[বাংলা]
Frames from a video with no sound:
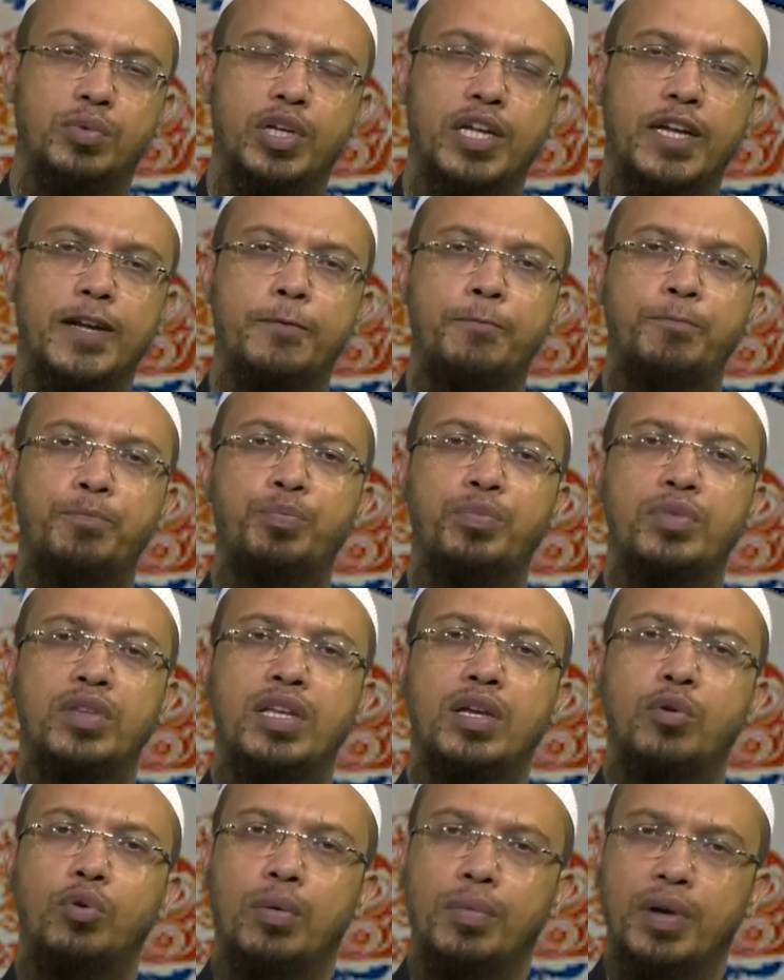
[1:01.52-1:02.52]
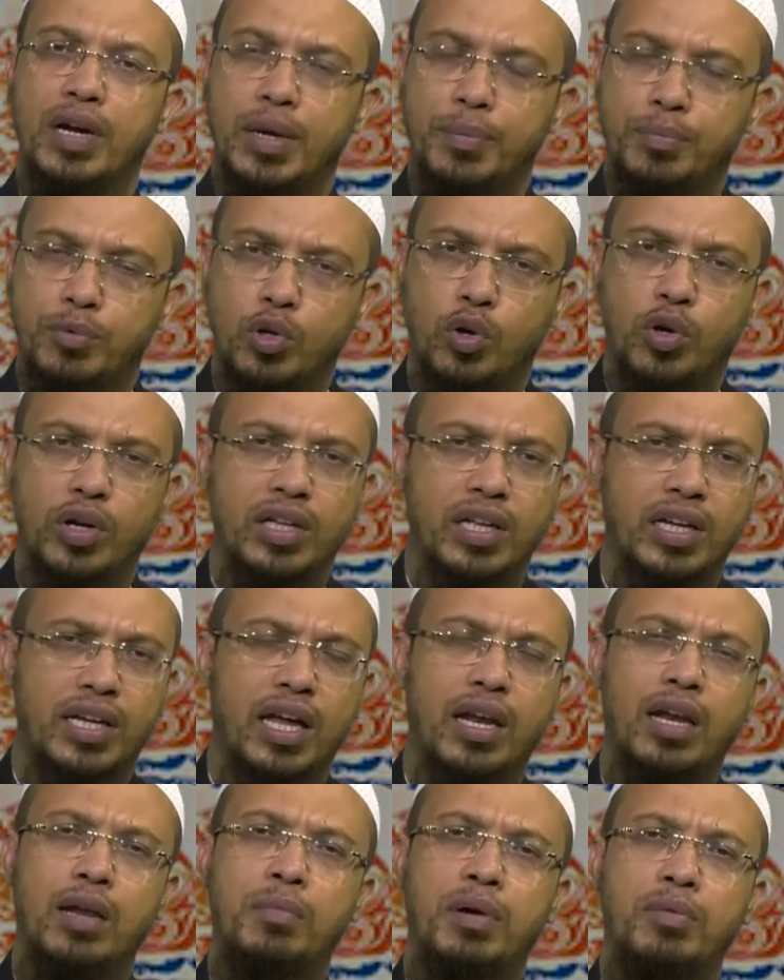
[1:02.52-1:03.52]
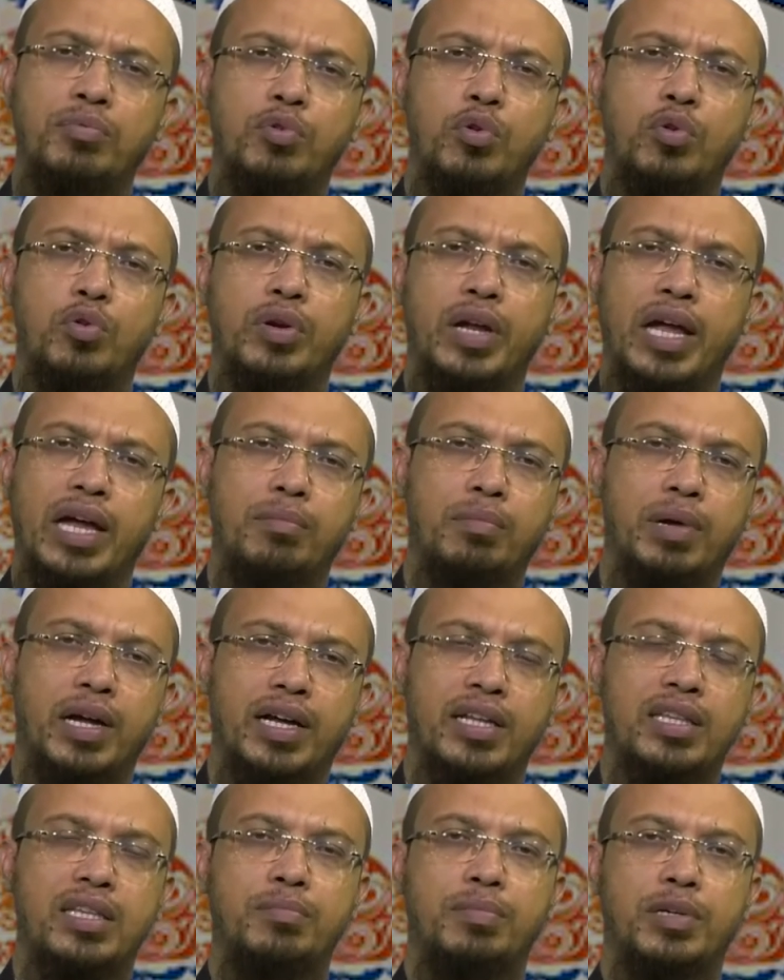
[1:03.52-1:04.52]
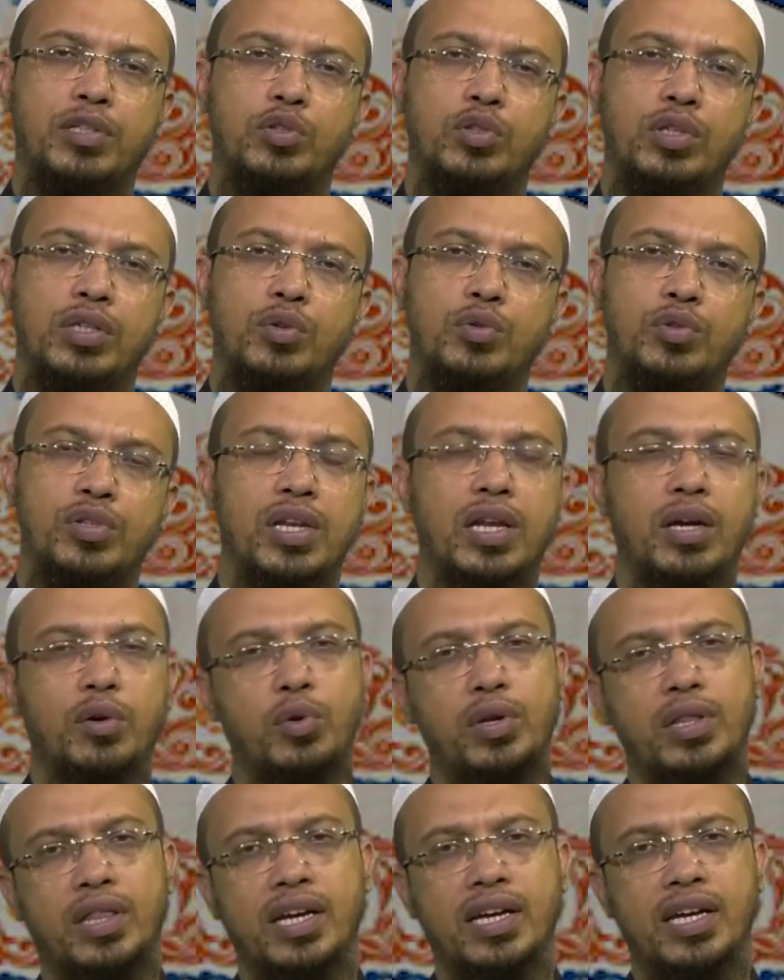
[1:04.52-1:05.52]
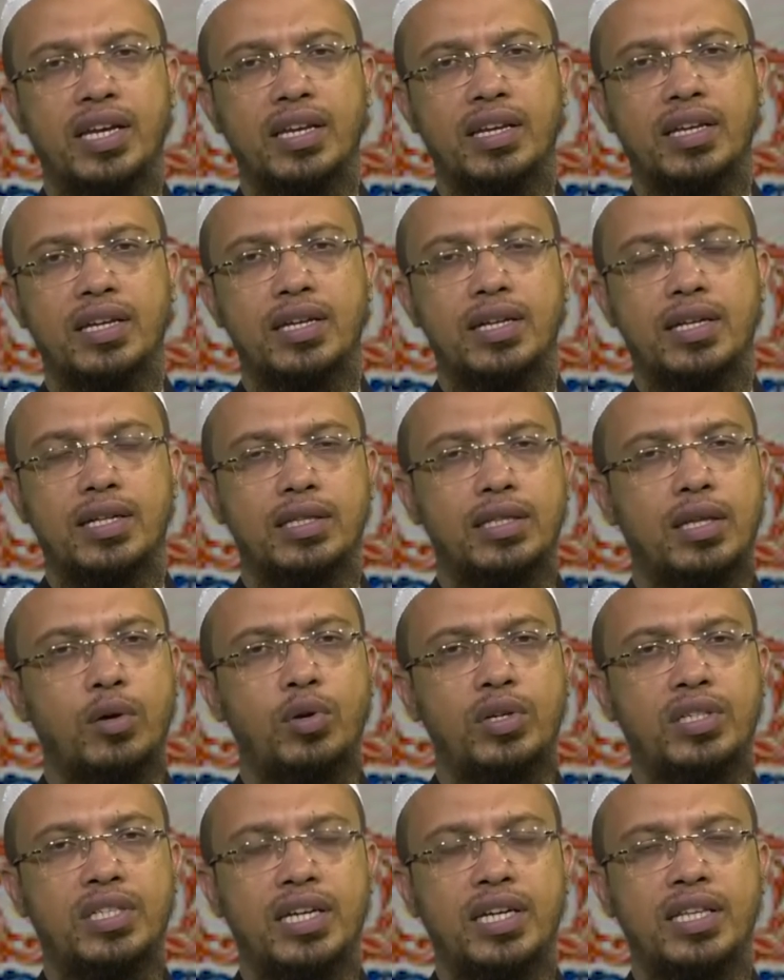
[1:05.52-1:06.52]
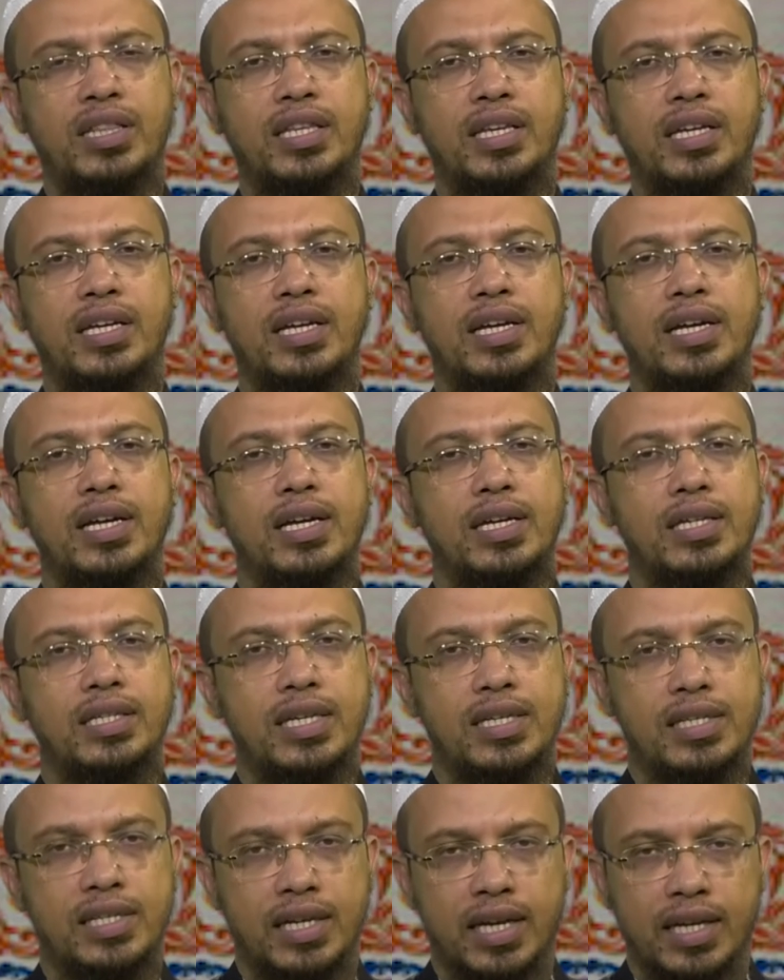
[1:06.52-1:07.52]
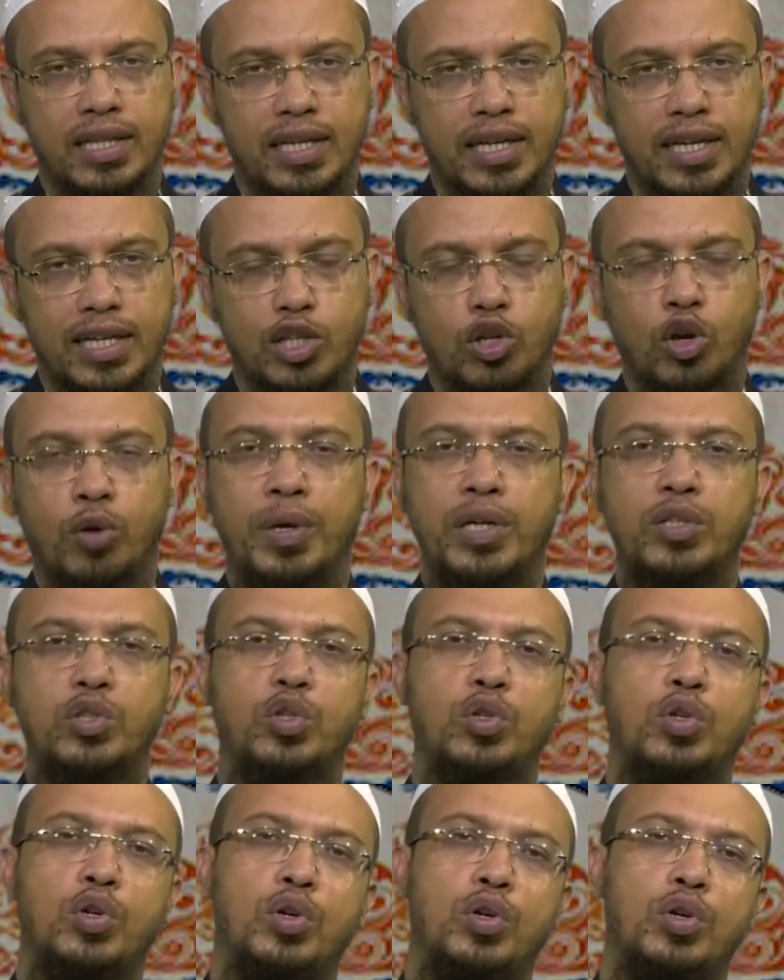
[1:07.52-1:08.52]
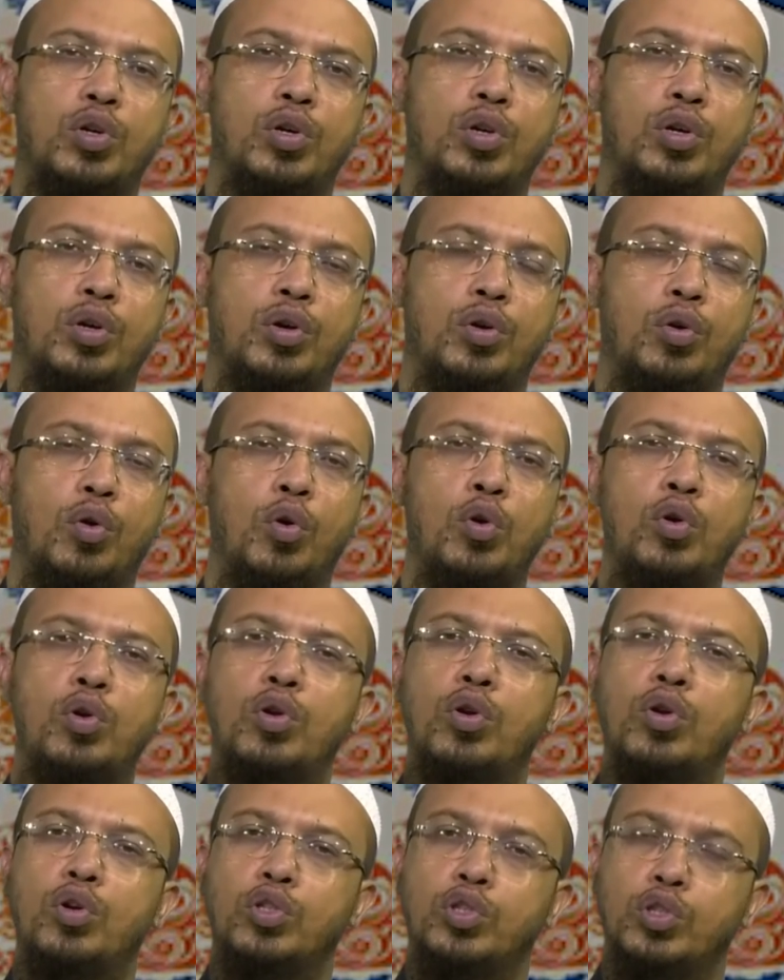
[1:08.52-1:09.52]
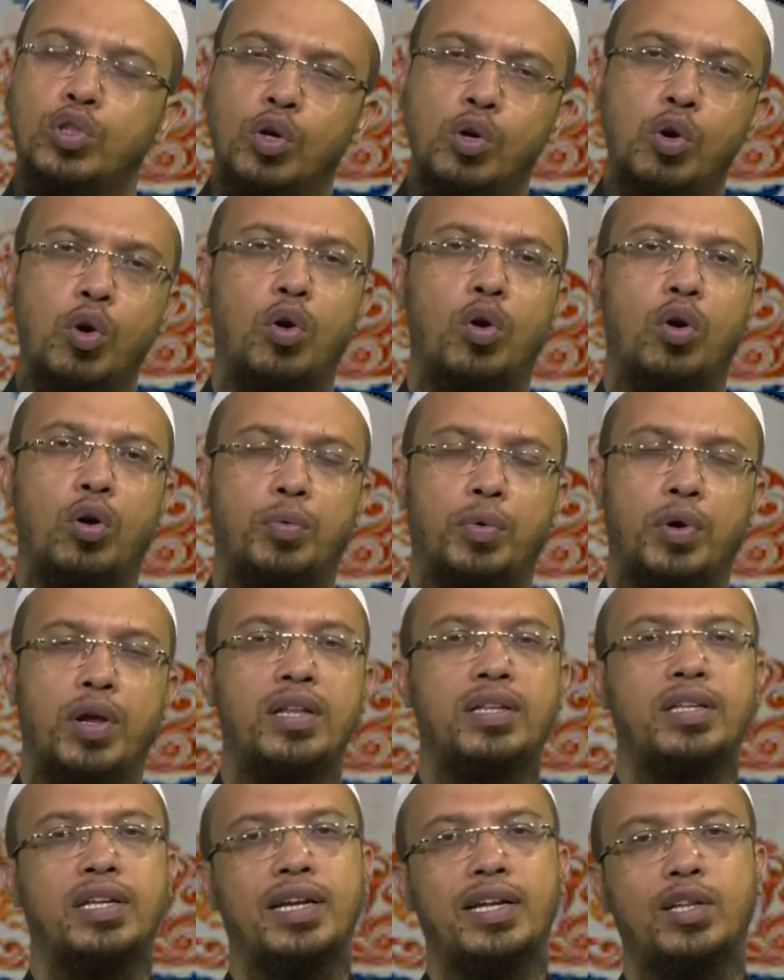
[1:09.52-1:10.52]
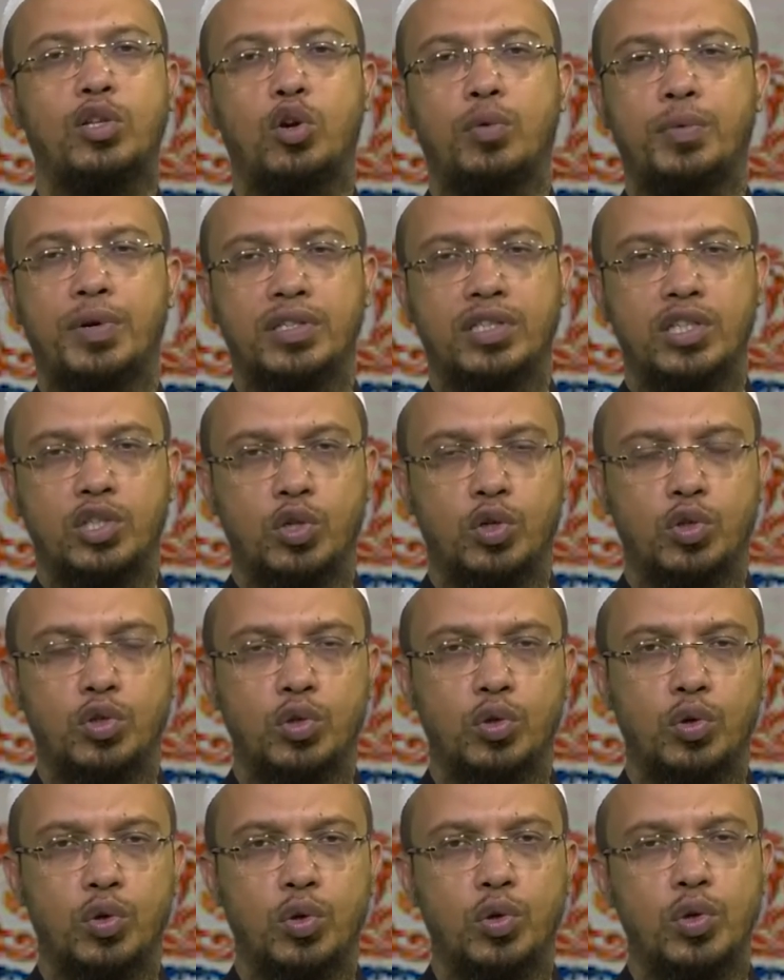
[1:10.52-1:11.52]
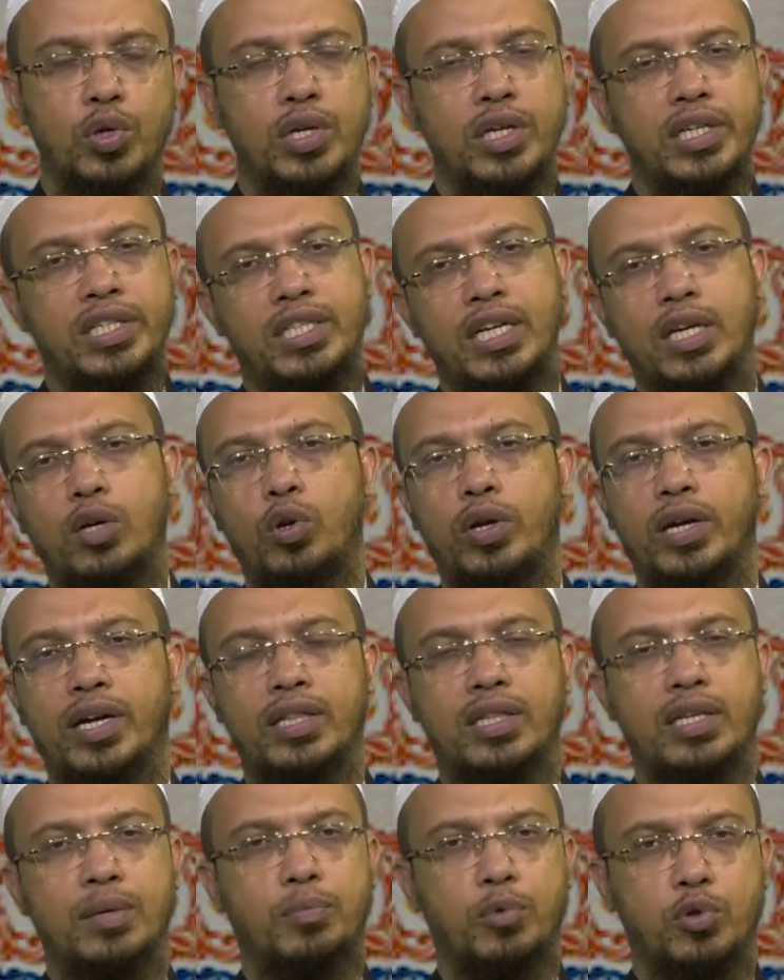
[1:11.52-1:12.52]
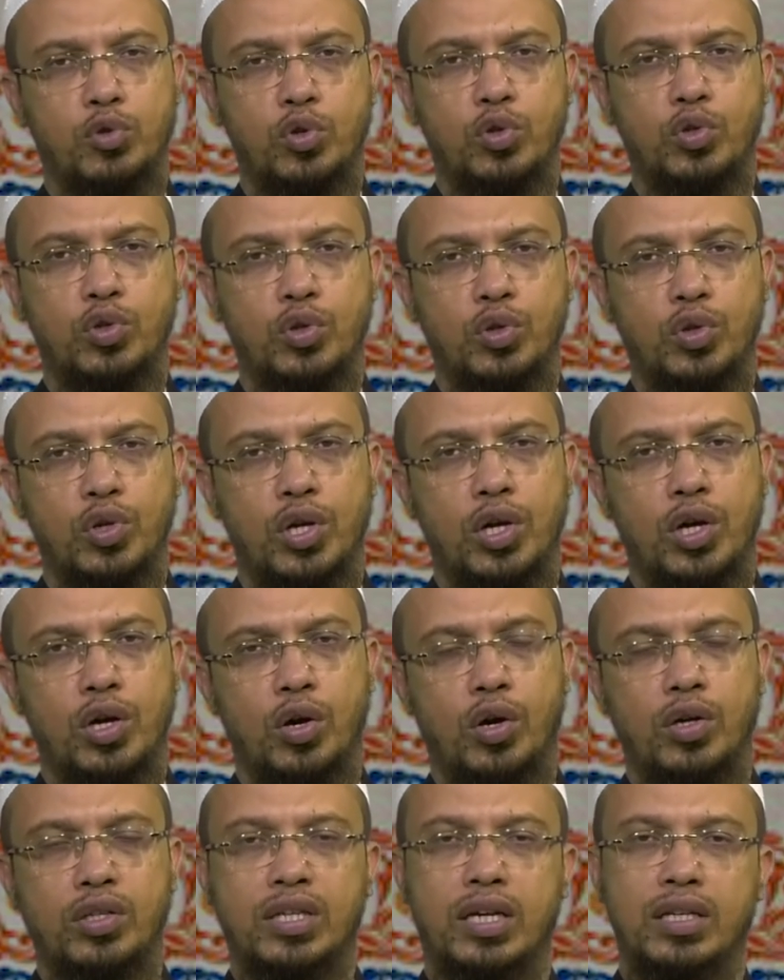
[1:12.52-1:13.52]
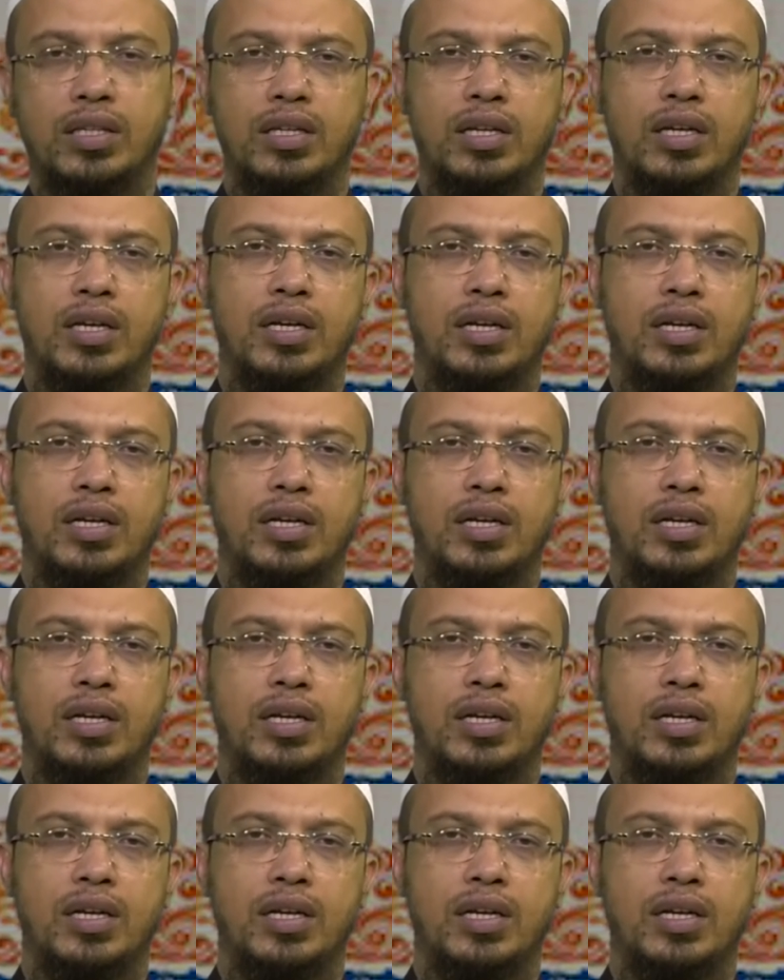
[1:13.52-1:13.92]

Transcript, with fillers: জীবনে কেউ আমরা লিপ্ত হয়ে থাকি আল্লাহ মাফ করুন এক বা একাধিকবার যদি কেউ জেনা করে থাকেন তাহলে সেক্ষেত্রে সেই জেনা থেকে তবার জন্য অন্য সকল অপরাধ থেকে তবার যে শর্তগুলো সেগুলো ক্ষেত্রে প্রযোজ্য অর্থাৎ